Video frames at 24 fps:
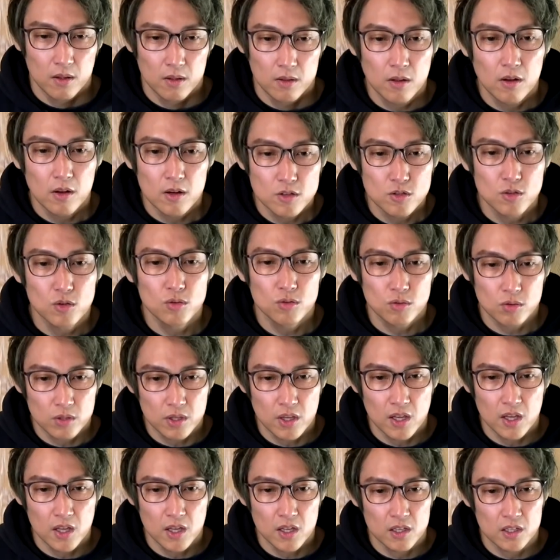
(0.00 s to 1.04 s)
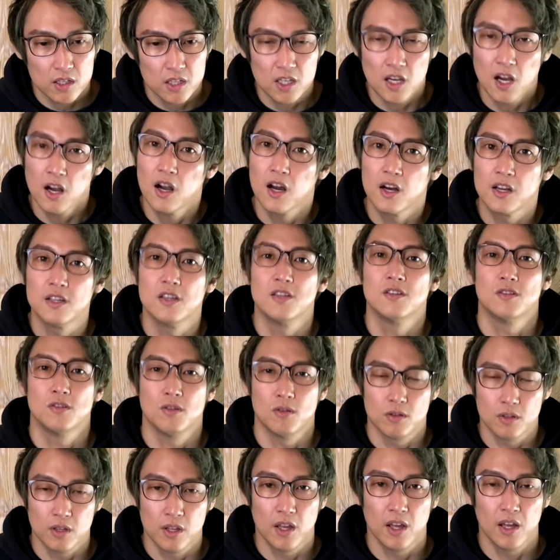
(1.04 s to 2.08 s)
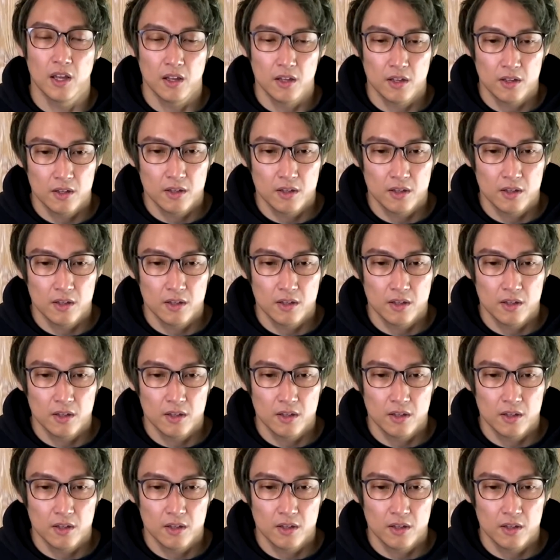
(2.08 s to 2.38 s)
だからちょっとね、気がかりですよね。